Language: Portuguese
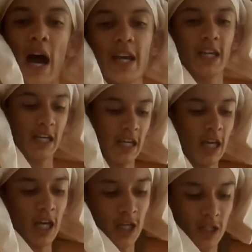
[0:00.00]

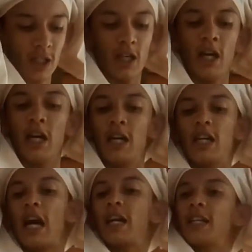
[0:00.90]
Aí.
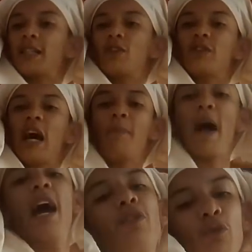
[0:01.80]
E aqui tá seu
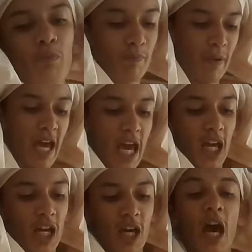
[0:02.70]
sapato.
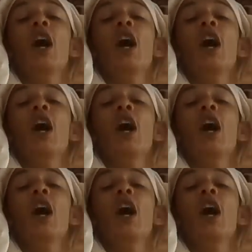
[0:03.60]
Pegue.